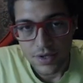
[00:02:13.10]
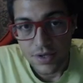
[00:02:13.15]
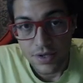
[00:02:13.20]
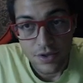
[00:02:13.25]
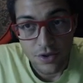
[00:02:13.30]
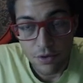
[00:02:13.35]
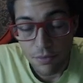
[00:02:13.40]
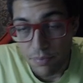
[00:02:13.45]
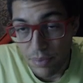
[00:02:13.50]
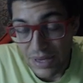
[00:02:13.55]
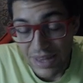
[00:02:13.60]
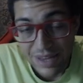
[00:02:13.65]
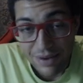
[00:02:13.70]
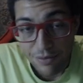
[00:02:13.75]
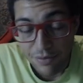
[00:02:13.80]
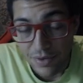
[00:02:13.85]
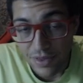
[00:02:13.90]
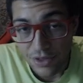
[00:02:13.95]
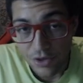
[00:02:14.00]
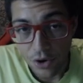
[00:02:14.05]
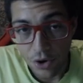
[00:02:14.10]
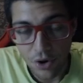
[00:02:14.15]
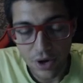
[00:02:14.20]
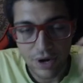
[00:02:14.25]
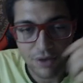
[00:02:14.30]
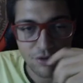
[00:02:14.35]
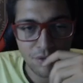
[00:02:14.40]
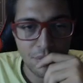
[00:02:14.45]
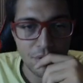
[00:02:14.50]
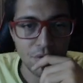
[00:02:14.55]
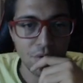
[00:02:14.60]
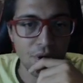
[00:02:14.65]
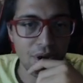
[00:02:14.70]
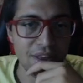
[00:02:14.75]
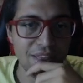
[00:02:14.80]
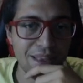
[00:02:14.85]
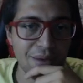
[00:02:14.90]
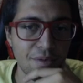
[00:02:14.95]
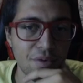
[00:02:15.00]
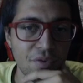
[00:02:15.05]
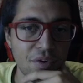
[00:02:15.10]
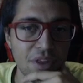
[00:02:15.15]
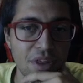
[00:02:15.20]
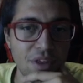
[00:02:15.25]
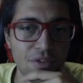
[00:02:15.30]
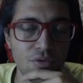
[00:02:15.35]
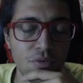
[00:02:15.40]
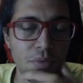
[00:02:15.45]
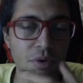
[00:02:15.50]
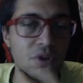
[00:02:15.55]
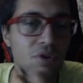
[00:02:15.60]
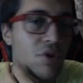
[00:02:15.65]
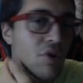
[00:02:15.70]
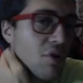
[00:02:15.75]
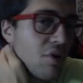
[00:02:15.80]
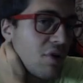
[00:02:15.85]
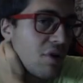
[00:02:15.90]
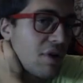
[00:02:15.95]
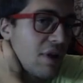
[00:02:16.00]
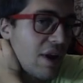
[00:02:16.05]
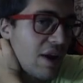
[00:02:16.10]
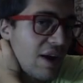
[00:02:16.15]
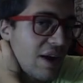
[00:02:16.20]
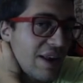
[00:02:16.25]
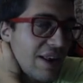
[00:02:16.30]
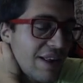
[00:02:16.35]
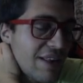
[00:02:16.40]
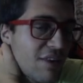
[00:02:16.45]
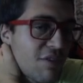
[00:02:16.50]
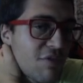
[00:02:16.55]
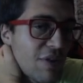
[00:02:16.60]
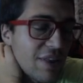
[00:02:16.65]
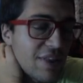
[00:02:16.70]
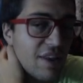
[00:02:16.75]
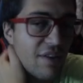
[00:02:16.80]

non prendiamo vittorie, insomma non cantiamo fin da subito la, la disfatta